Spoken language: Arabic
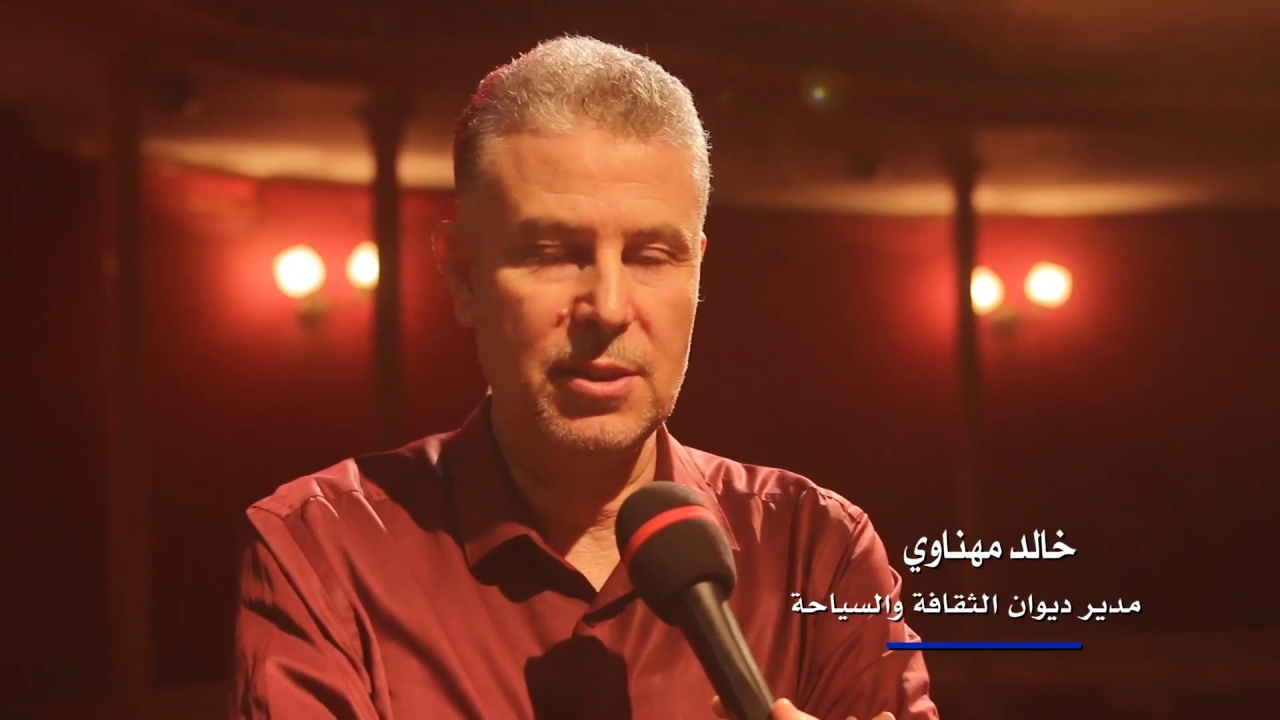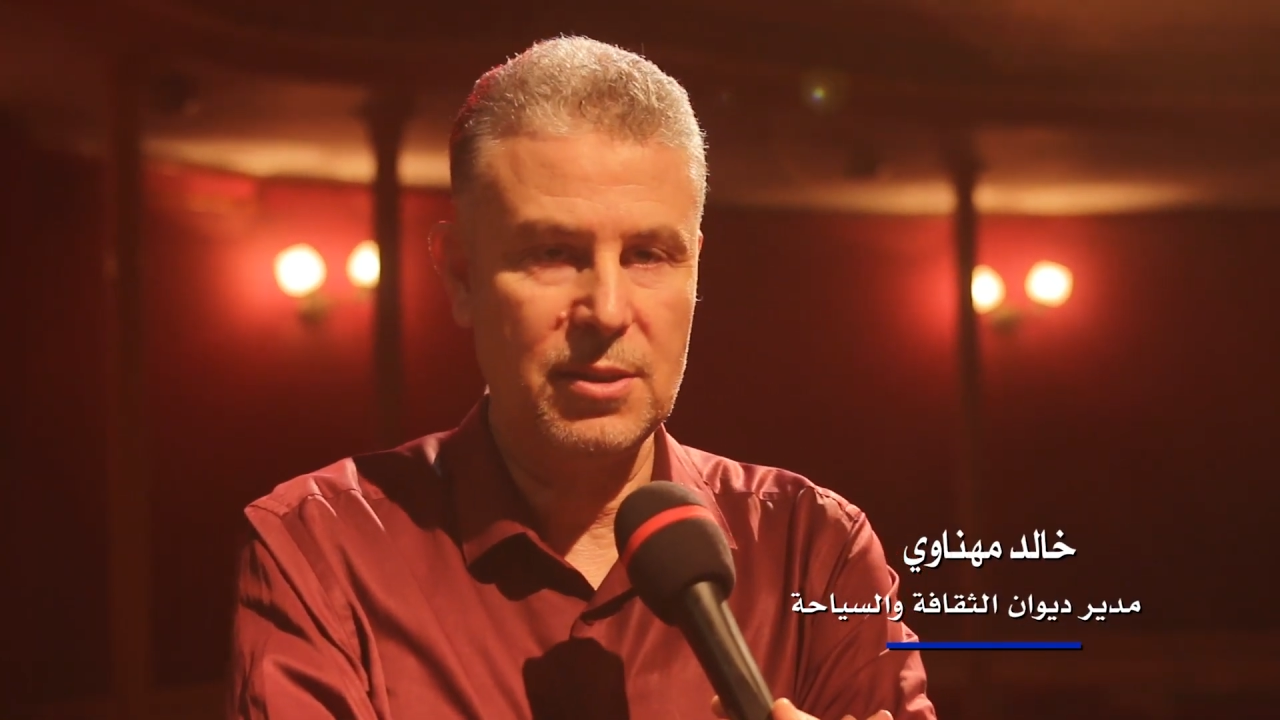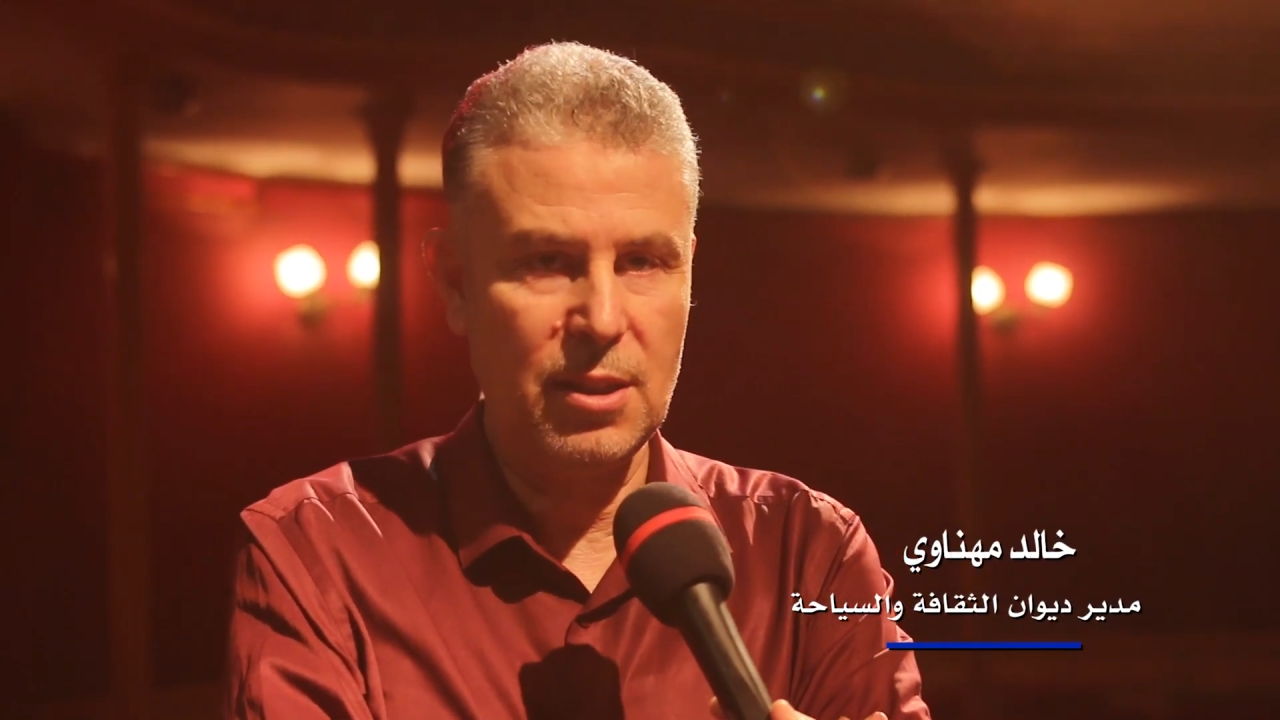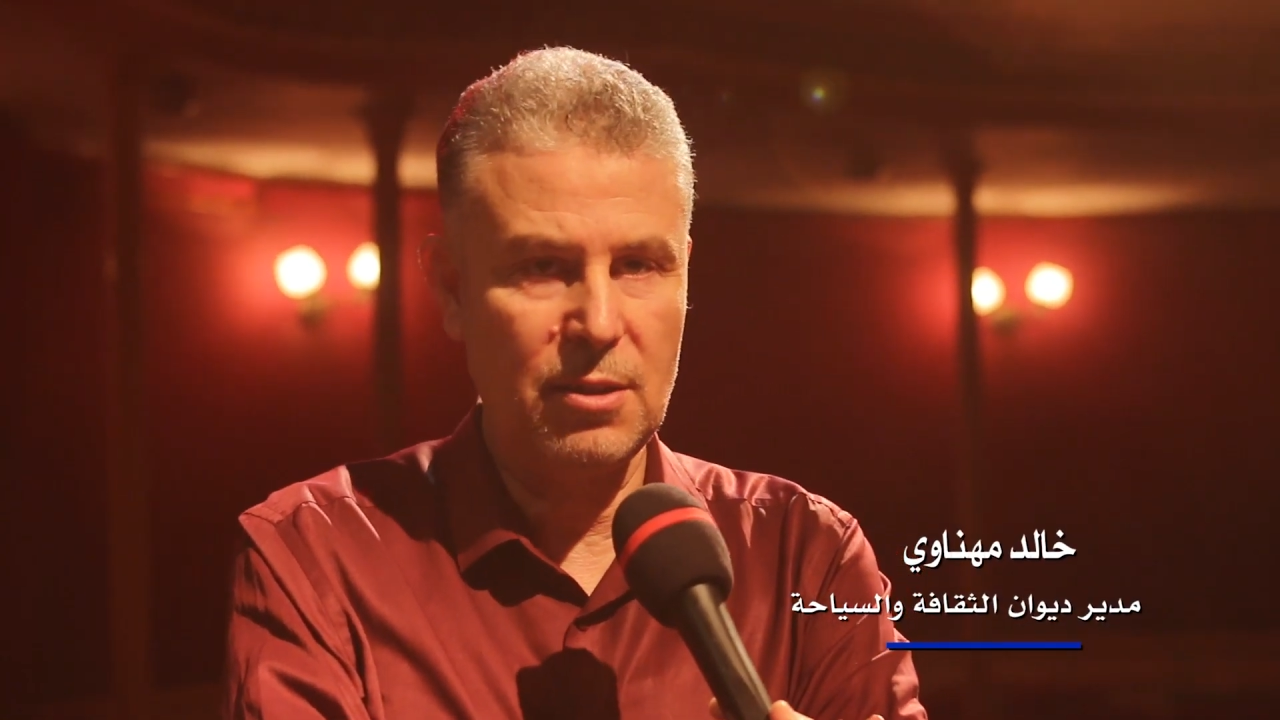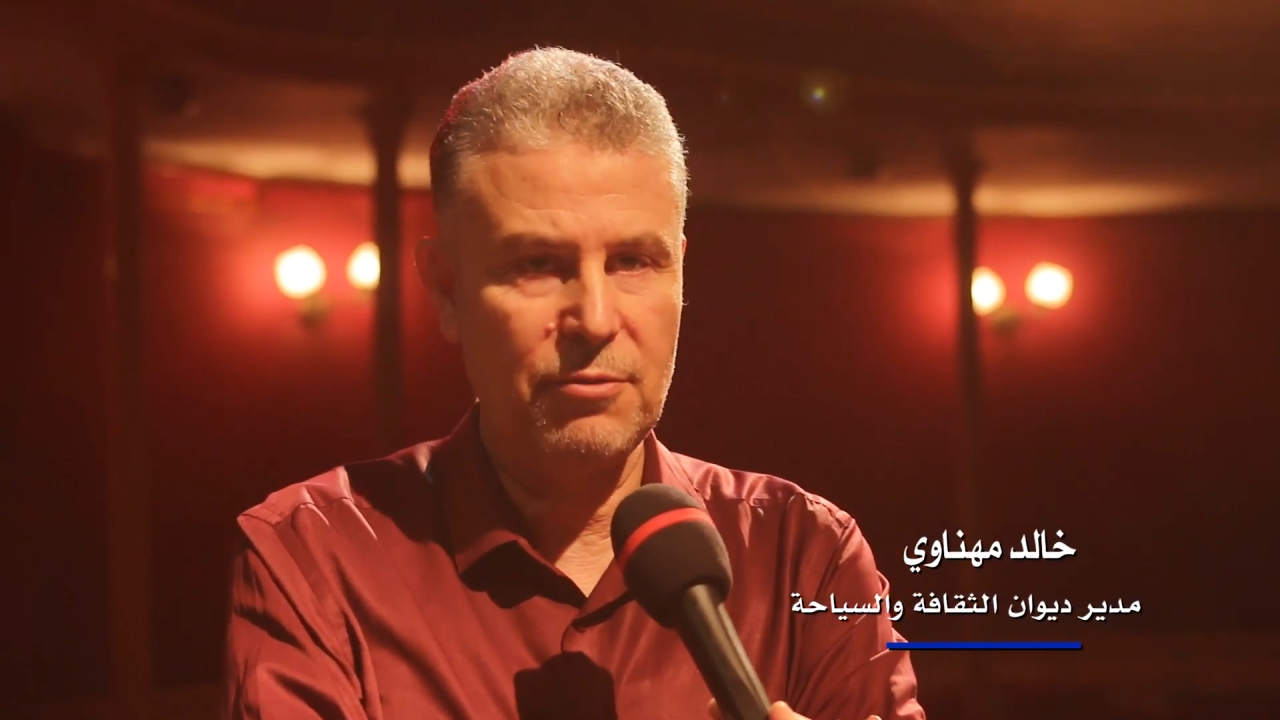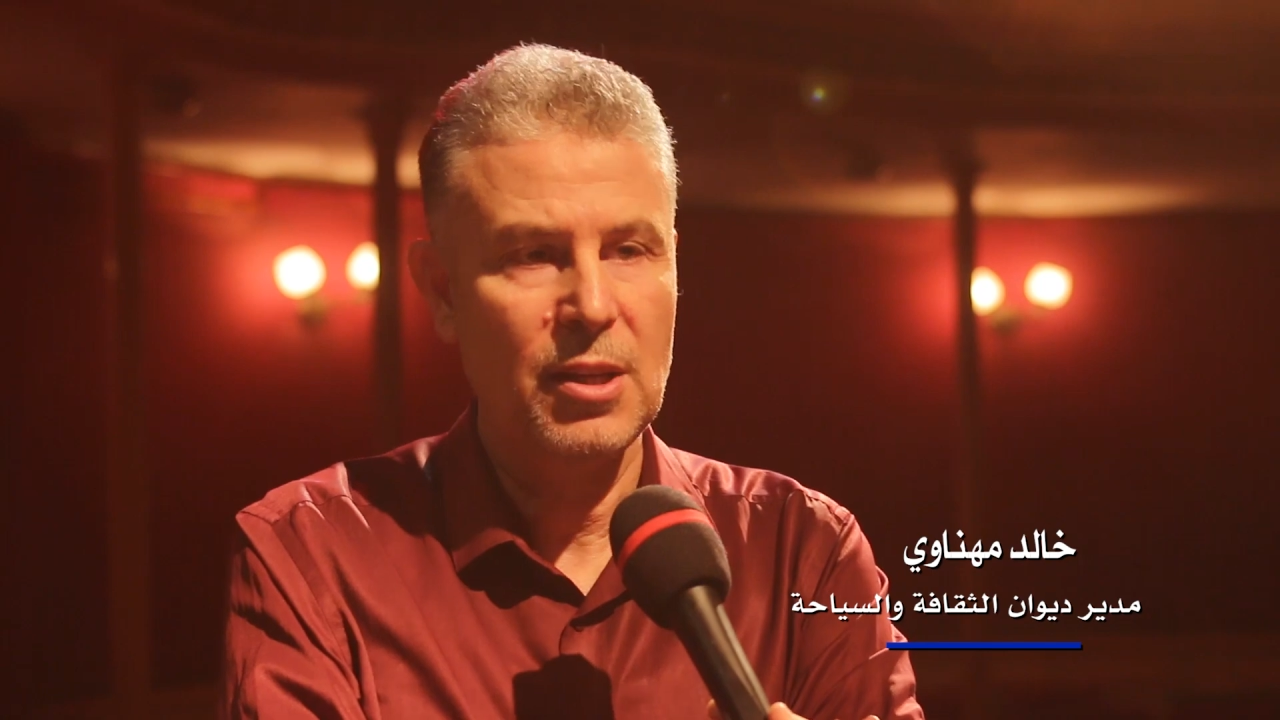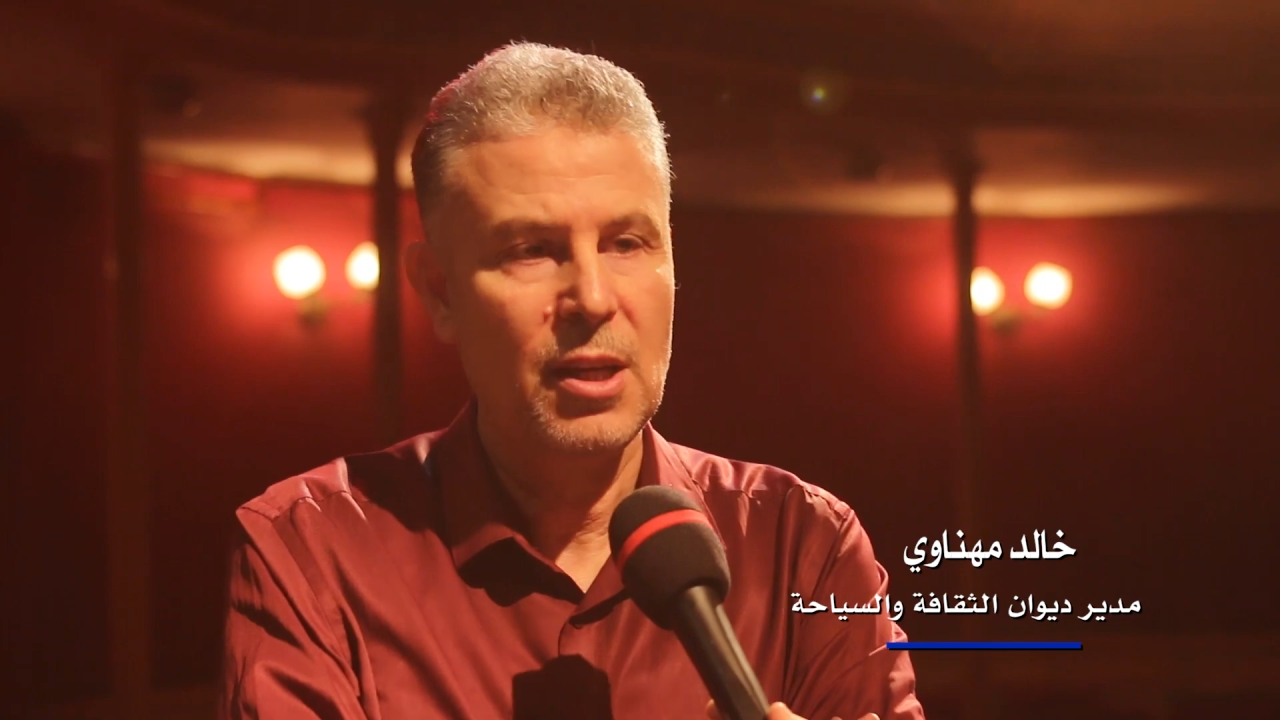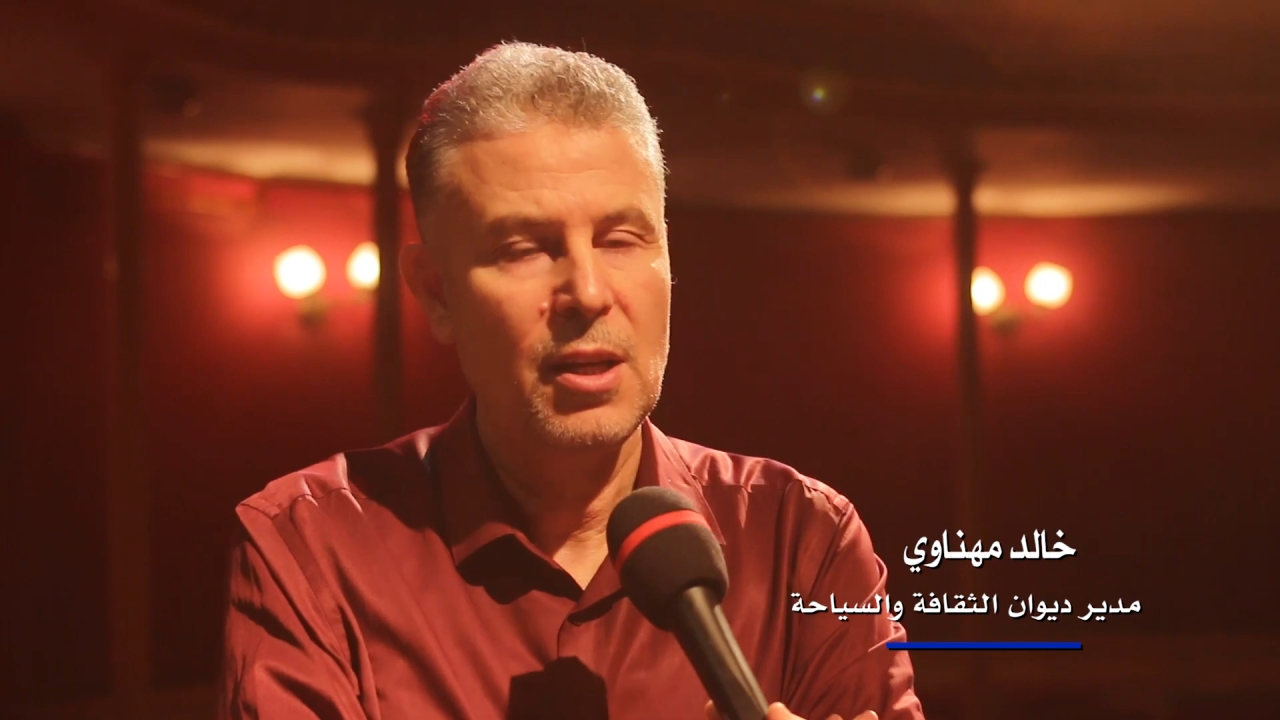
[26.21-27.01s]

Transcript: سطيف